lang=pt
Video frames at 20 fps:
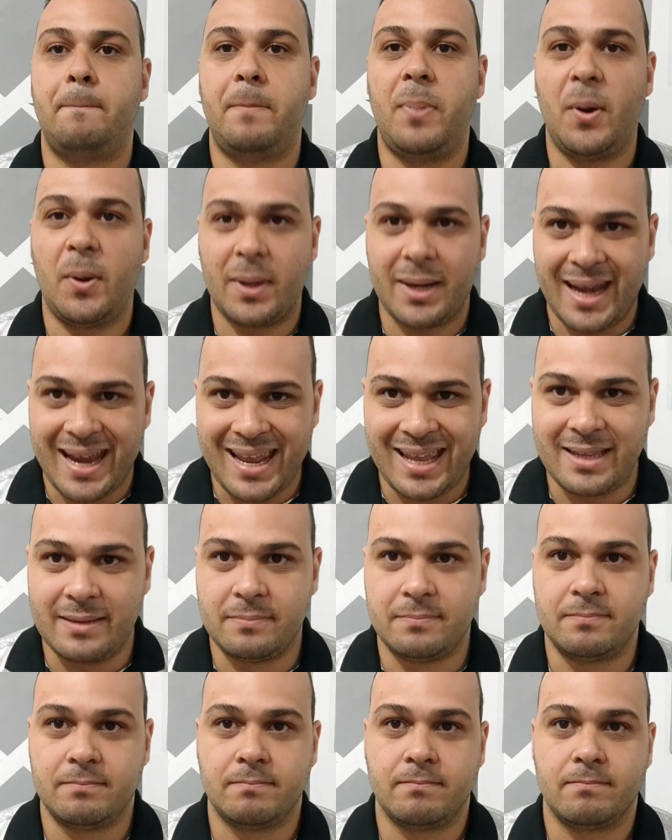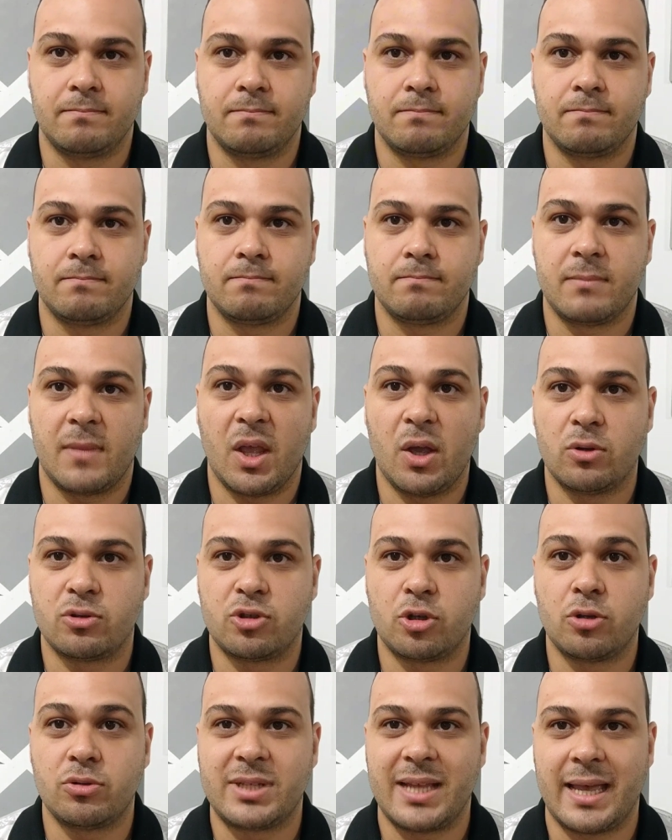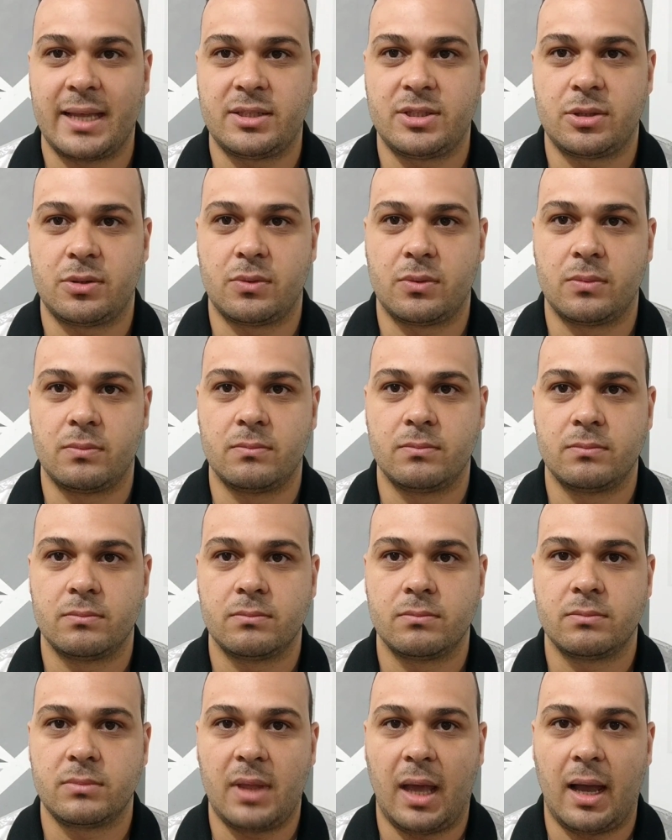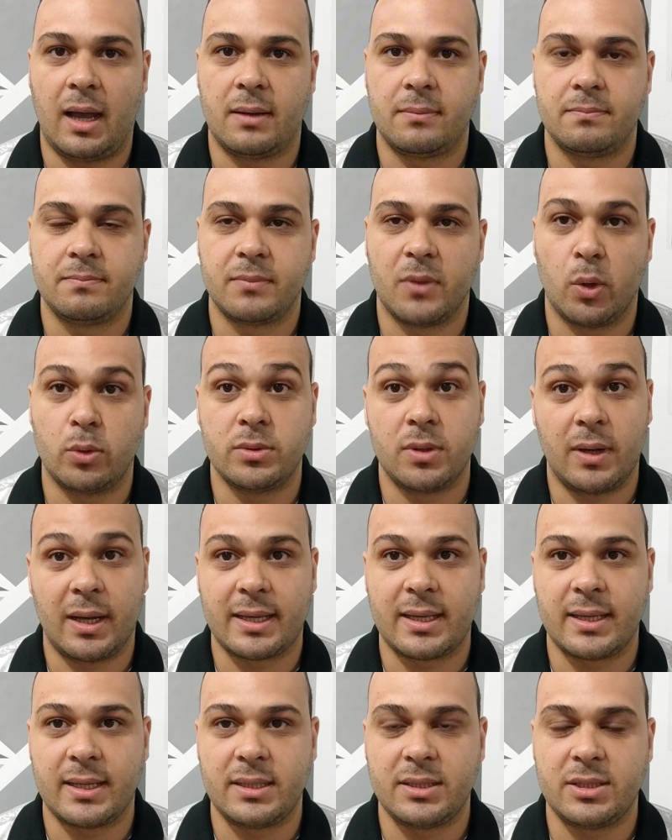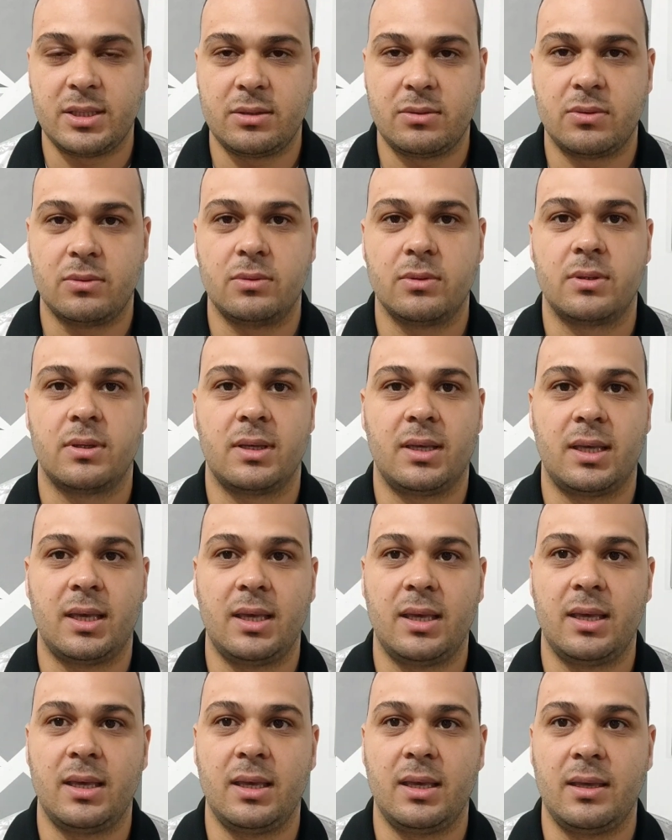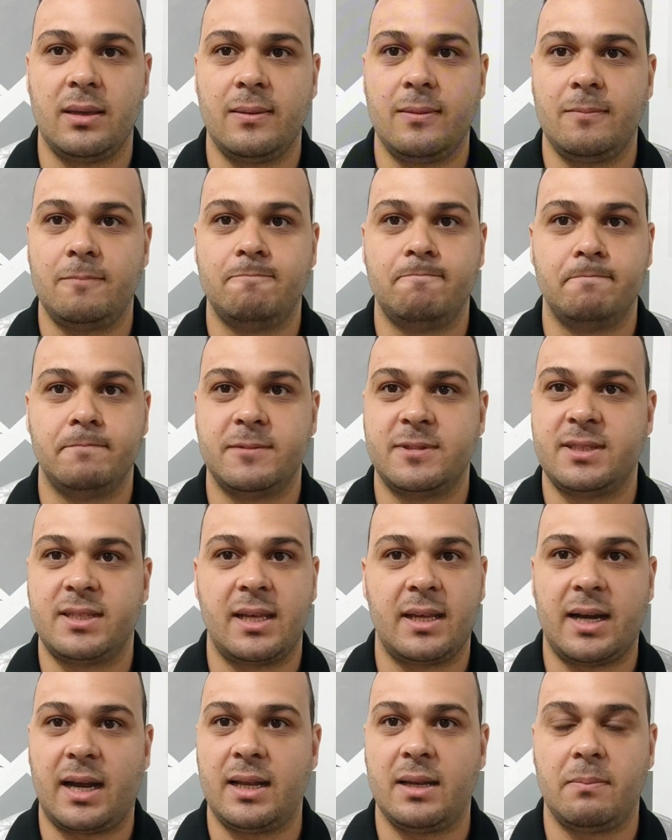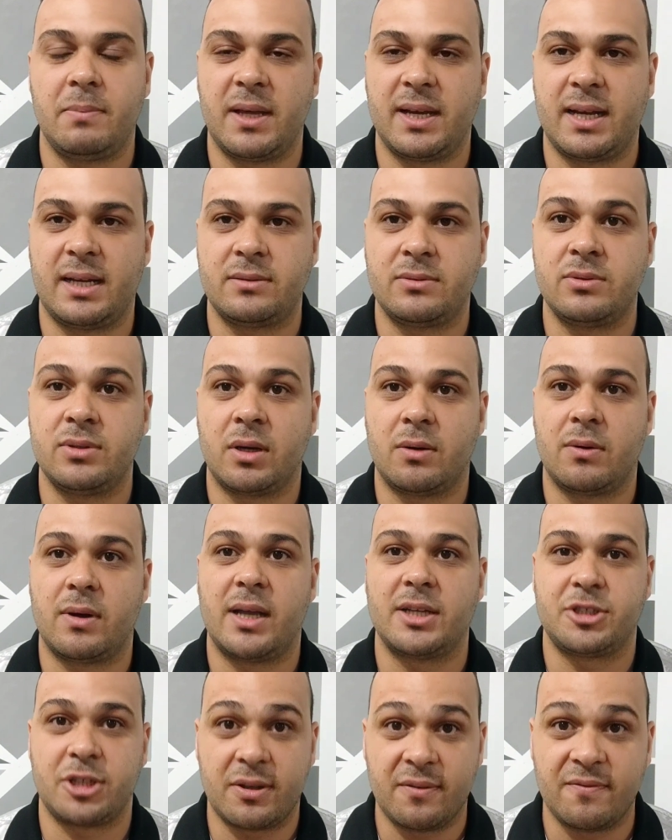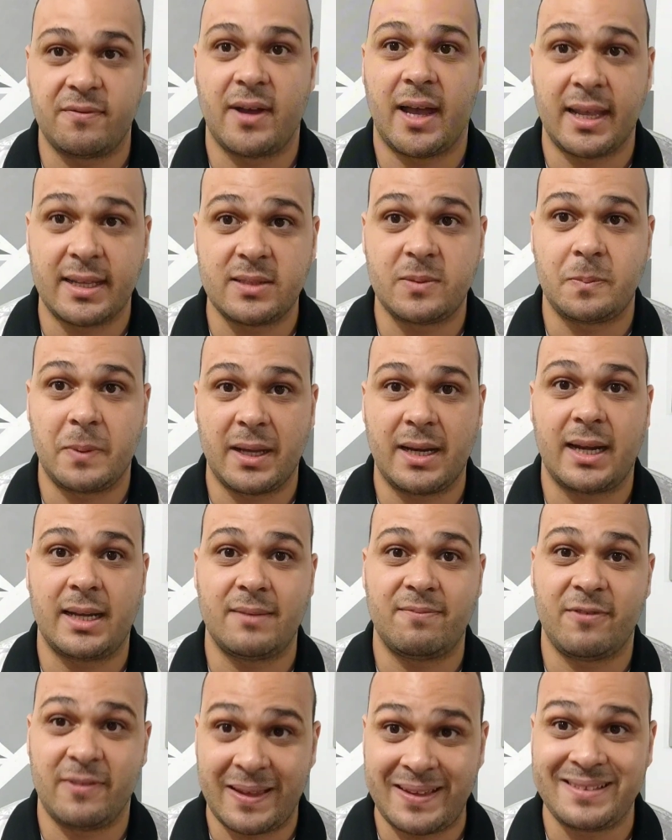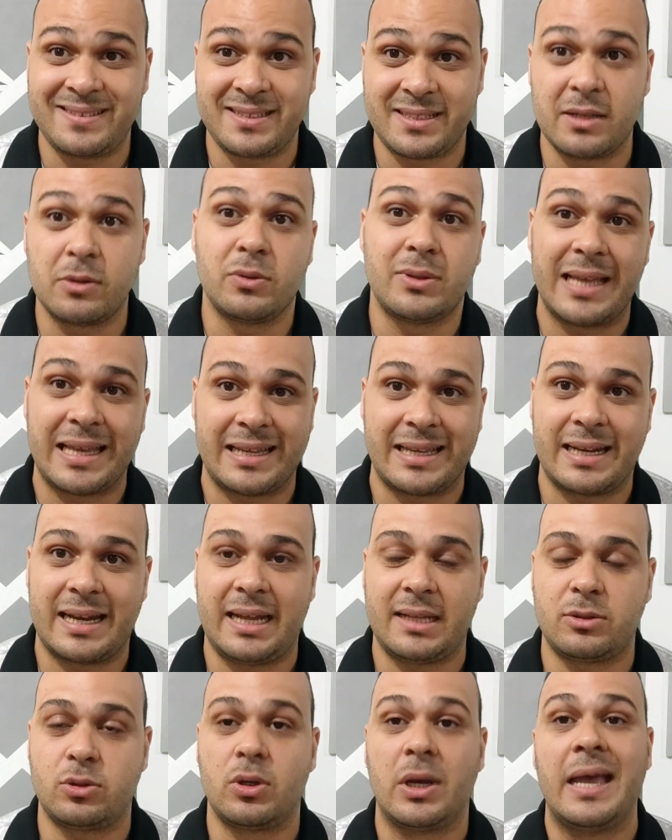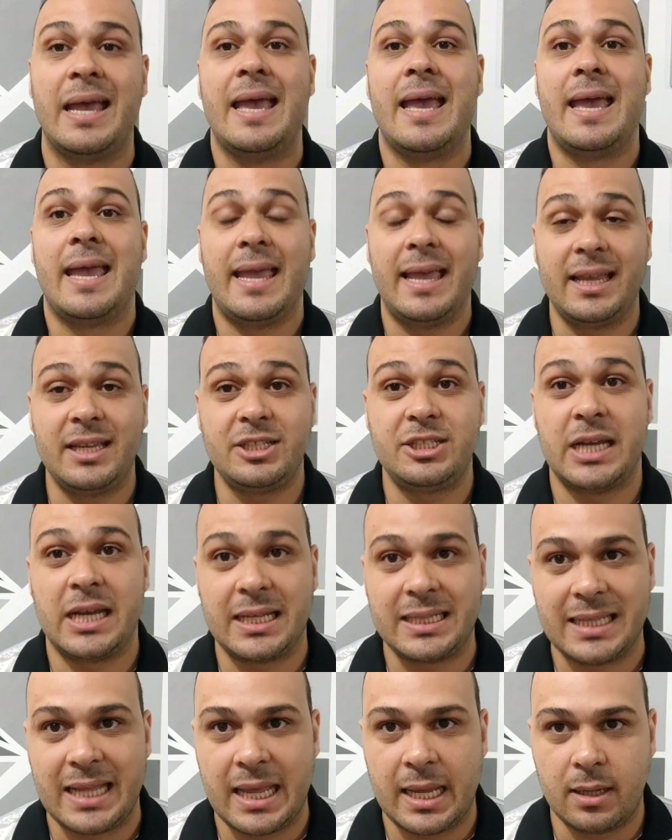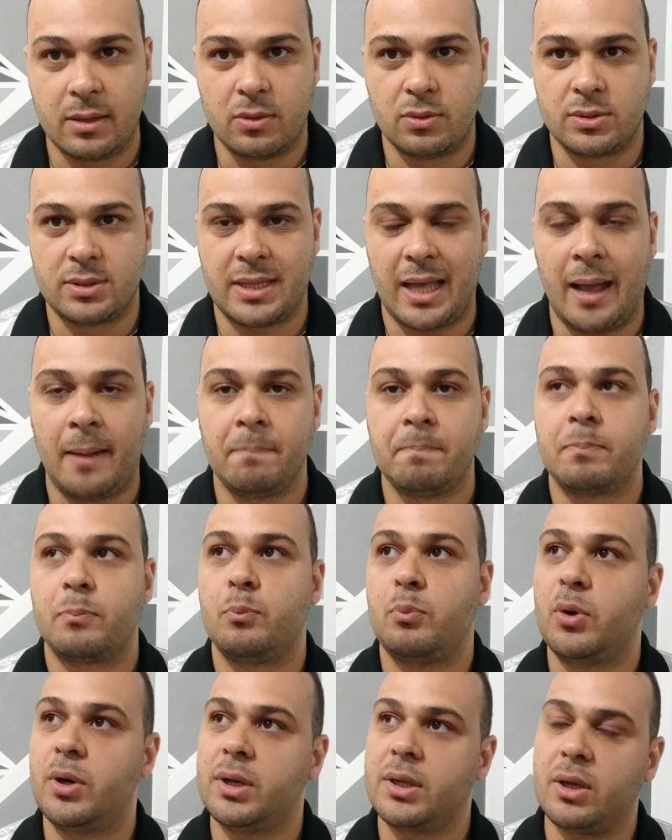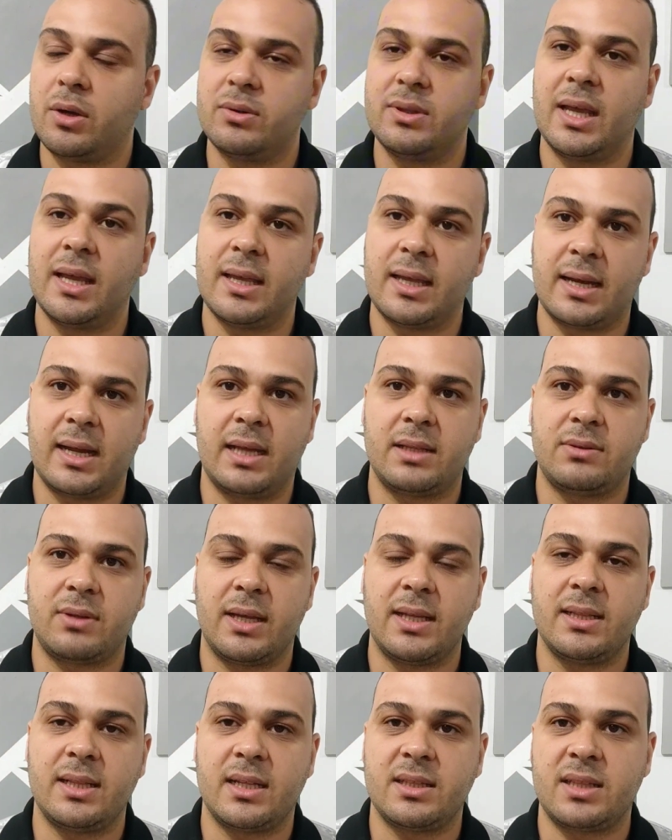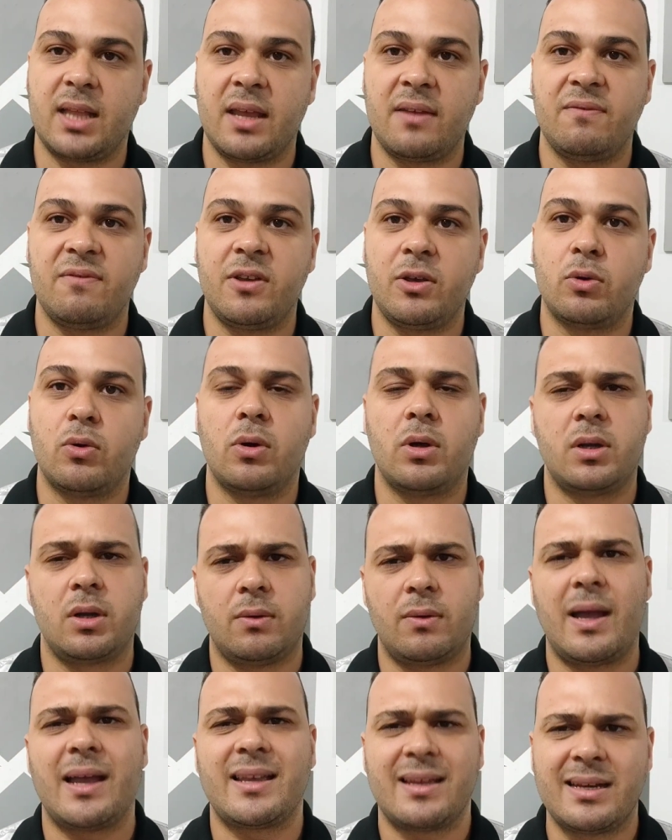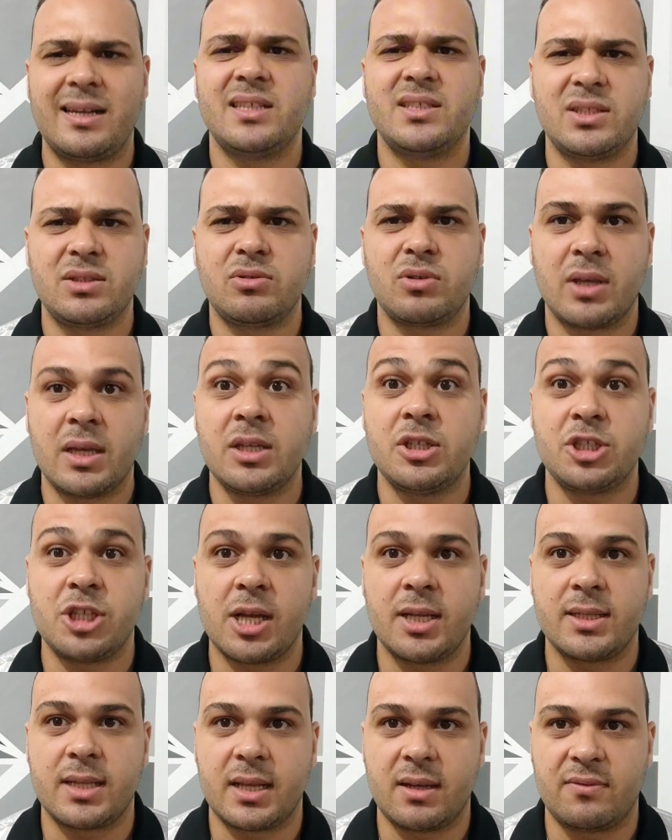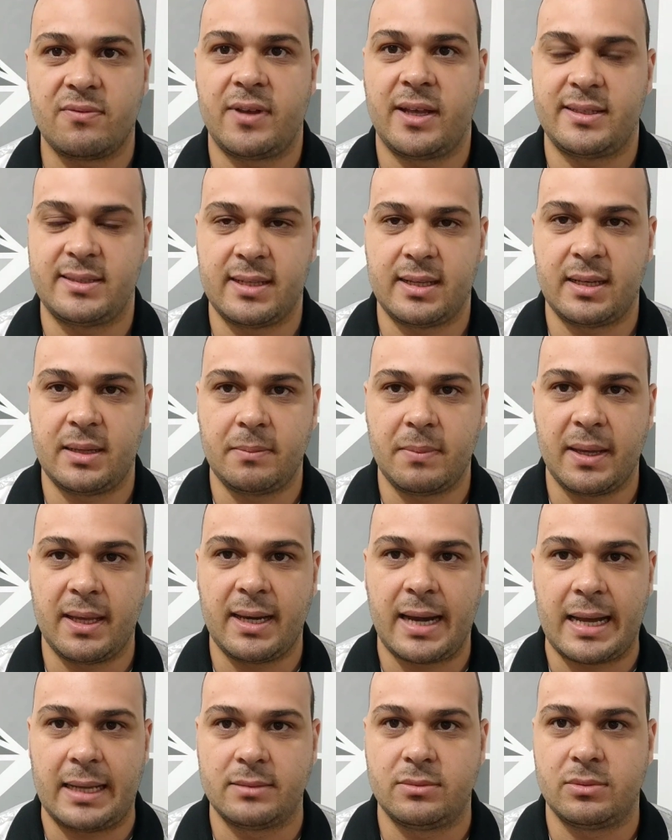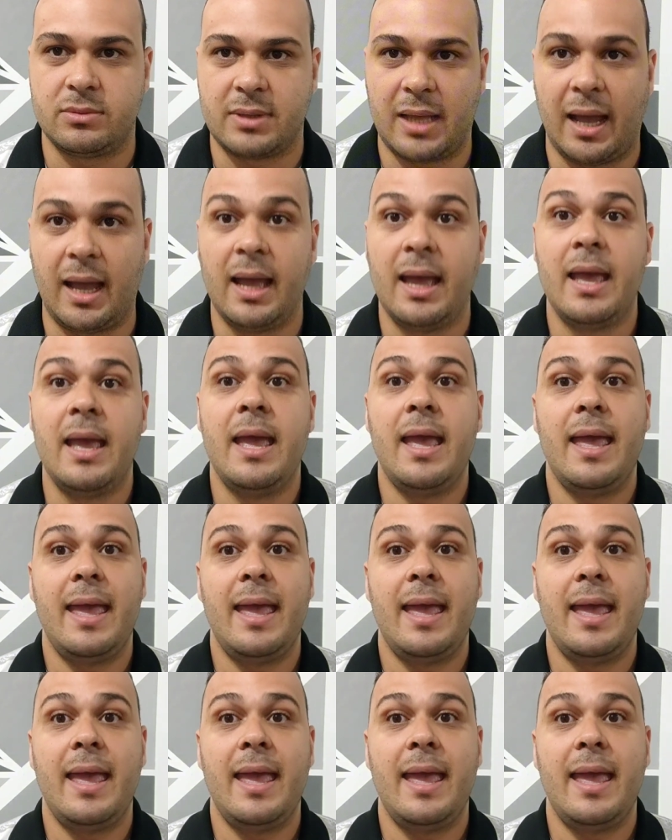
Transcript: Porém, eu sou cético, tá? Eu não acredito que será liberado, não. Acho que vai esperar vencer o decreto em janeiro, tá? Porque o decreto ainda está em vigor e eu acredito que em janeiro vai ser liberado, tá?